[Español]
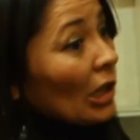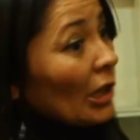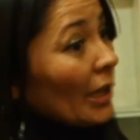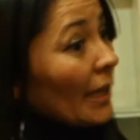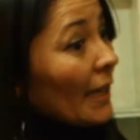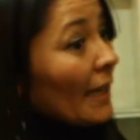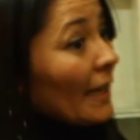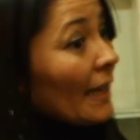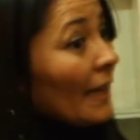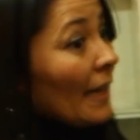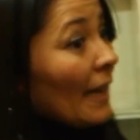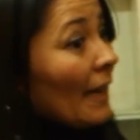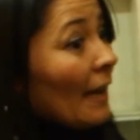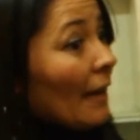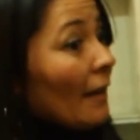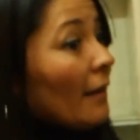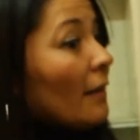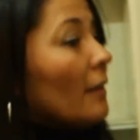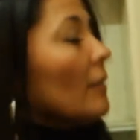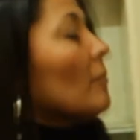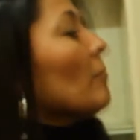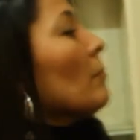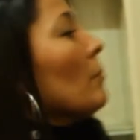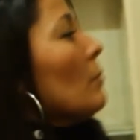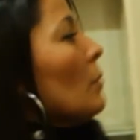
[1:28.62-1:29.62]
una fecha
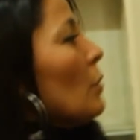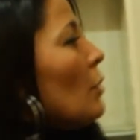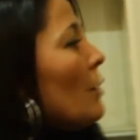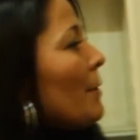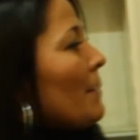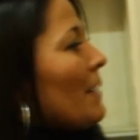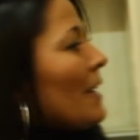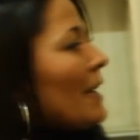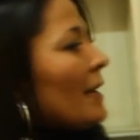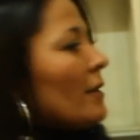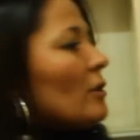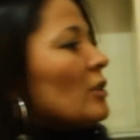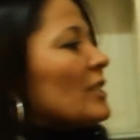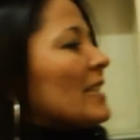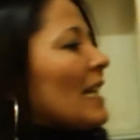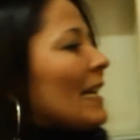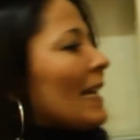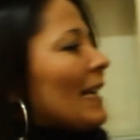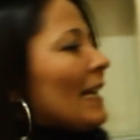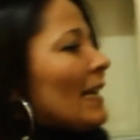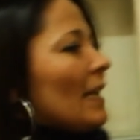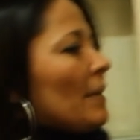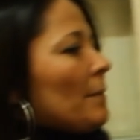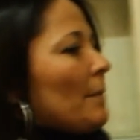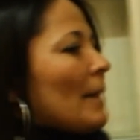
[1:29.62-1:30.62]
que se festeja en todo
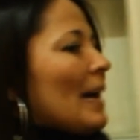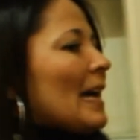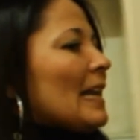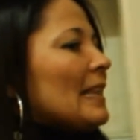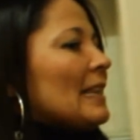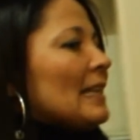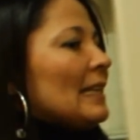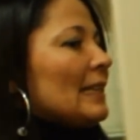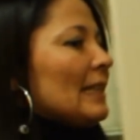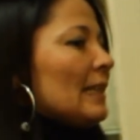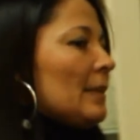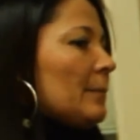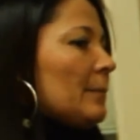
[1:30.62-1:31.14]
el mundo.